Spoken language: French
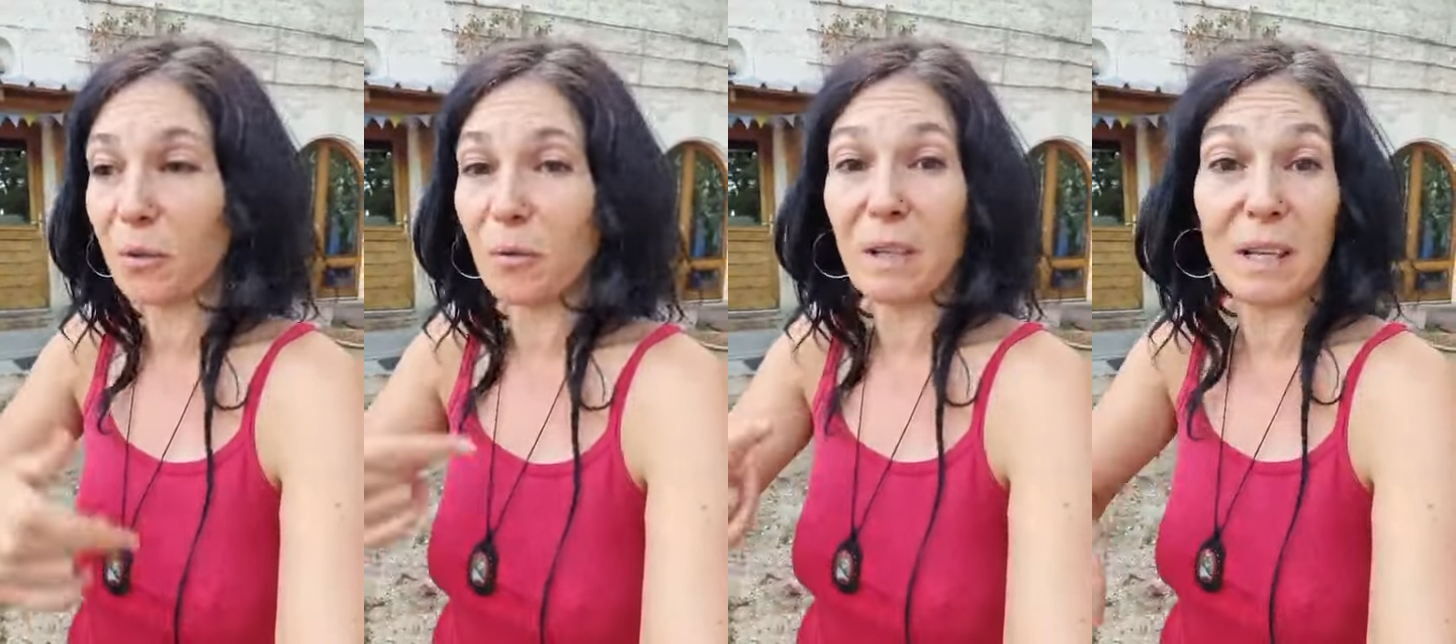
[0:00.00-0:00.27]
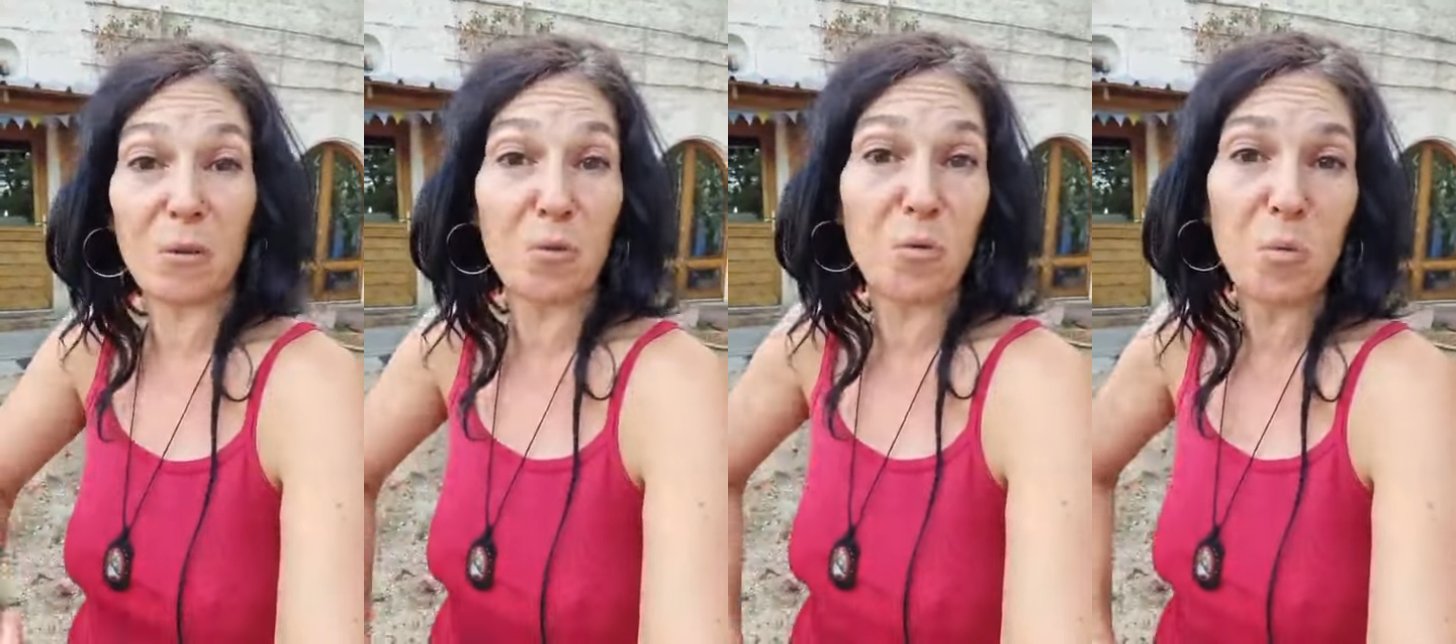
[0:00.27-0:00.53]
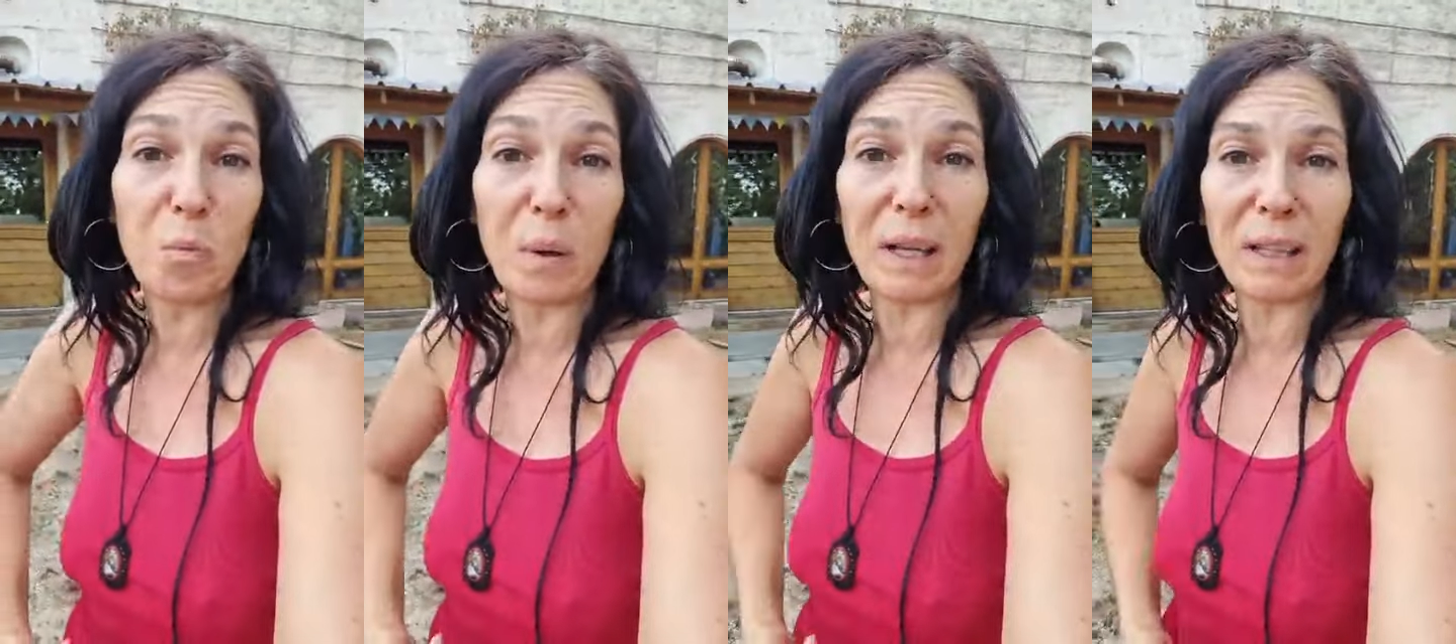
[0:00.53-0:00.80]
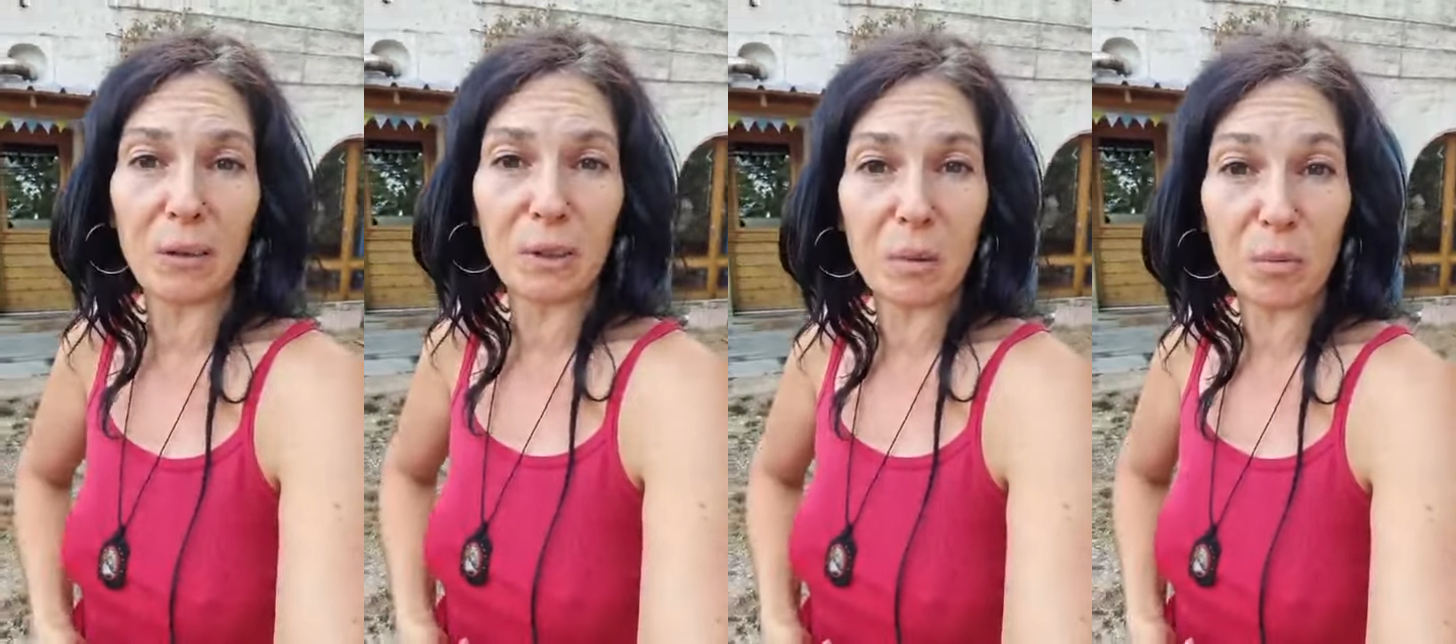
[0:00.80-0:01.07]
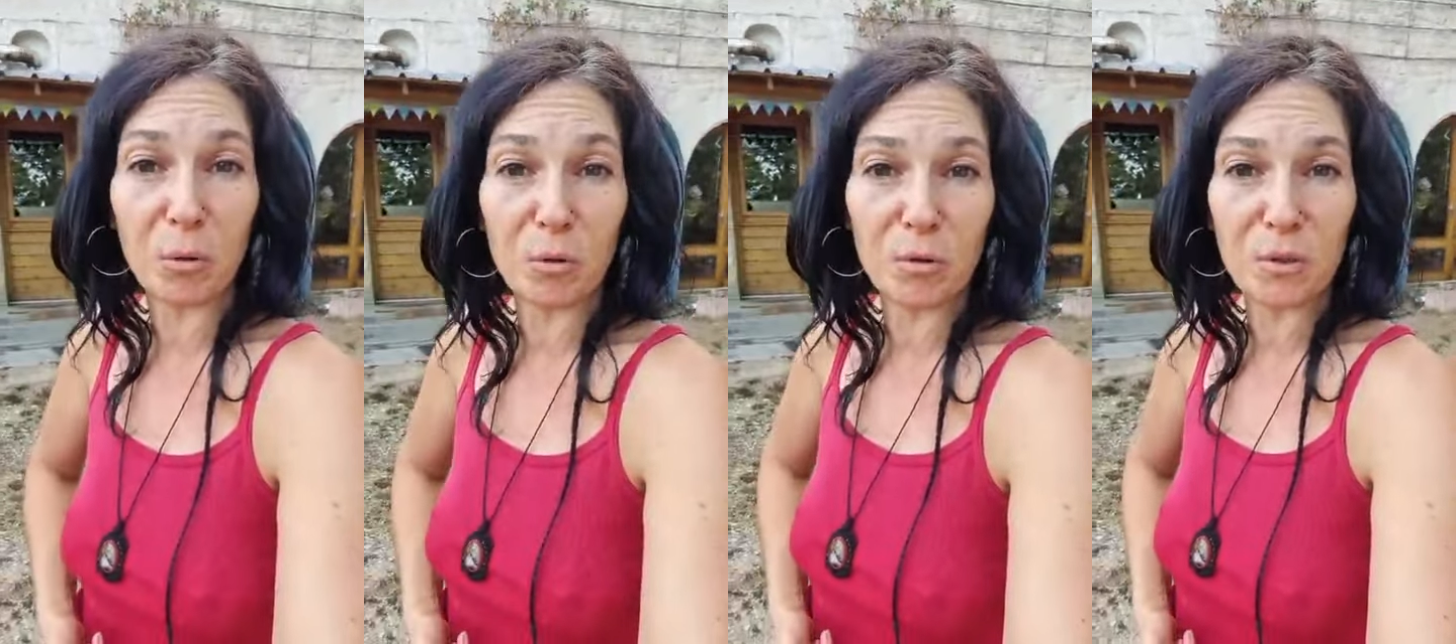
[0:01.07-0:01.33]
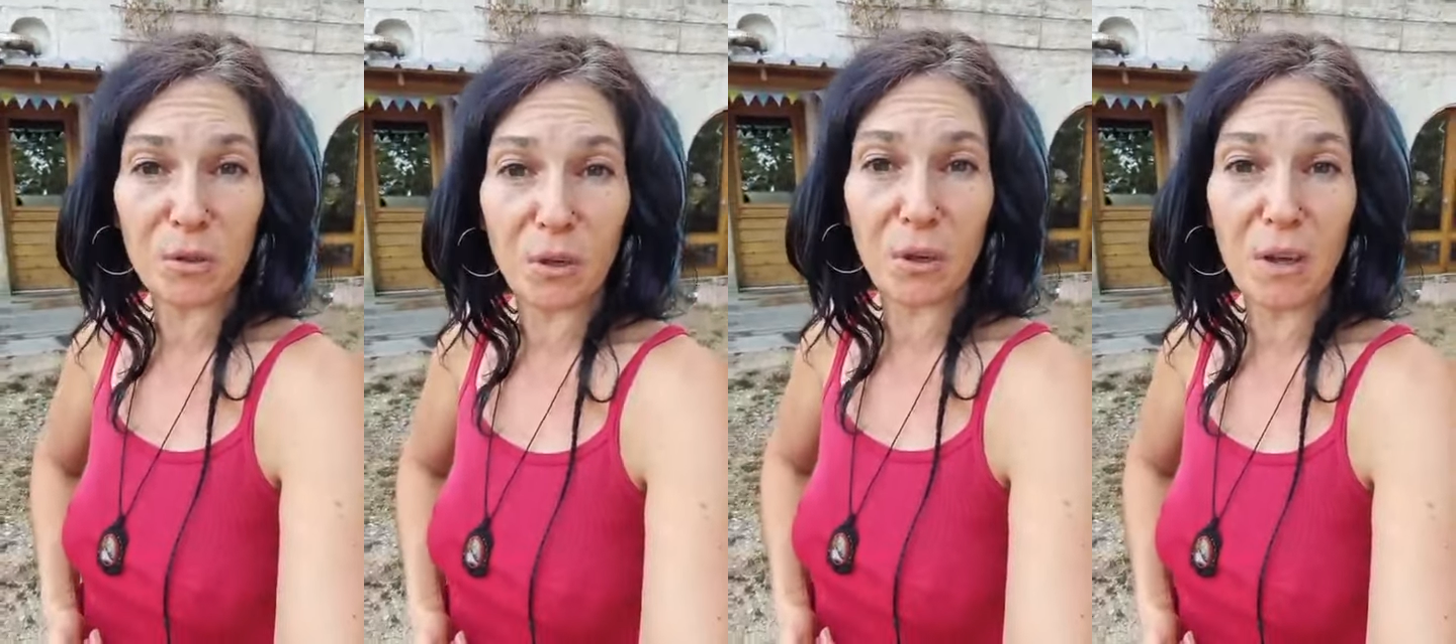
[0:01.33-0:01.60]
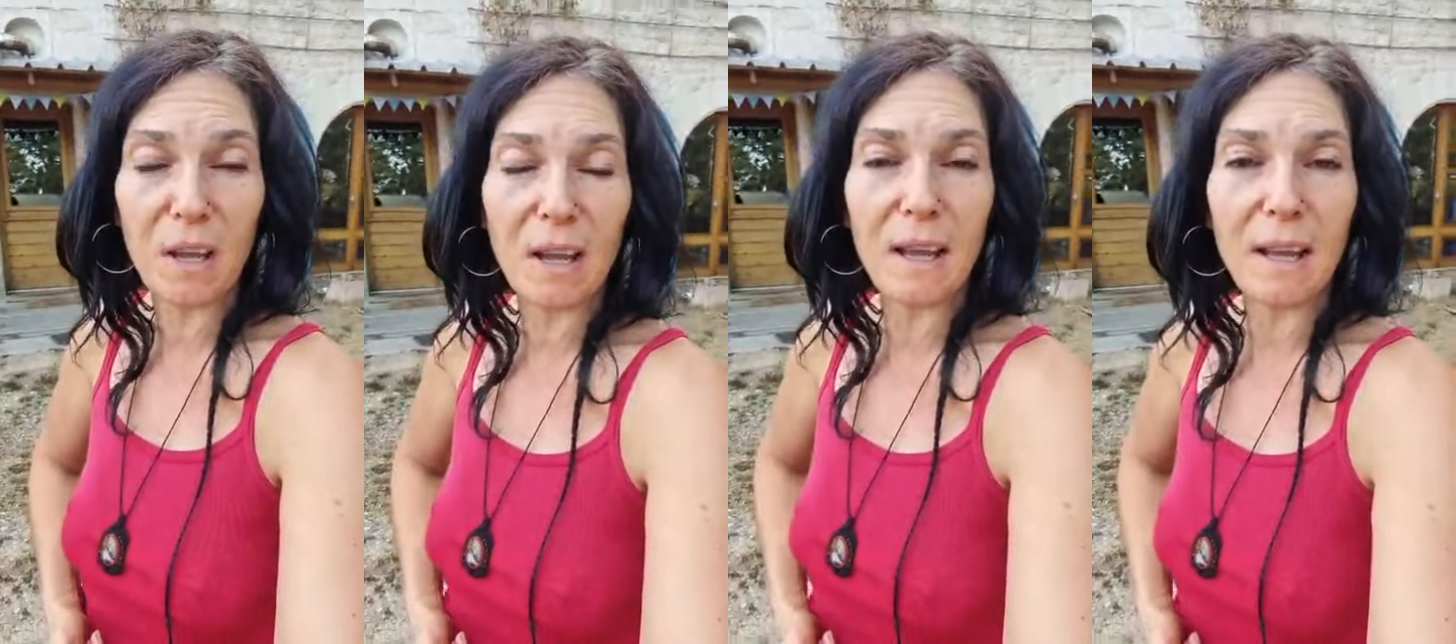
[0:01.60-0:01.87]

de légumes, pas dans des producteurs